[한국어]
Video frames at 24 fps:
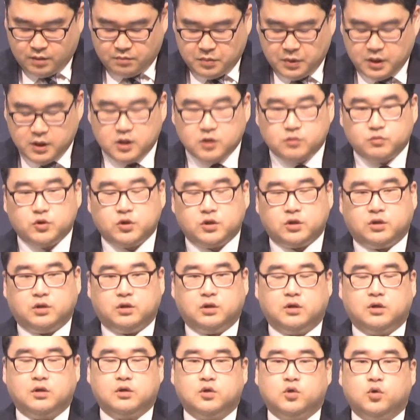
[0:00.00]

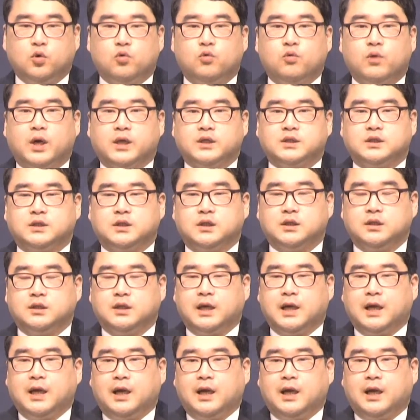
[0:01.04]
믿음을 요구하시는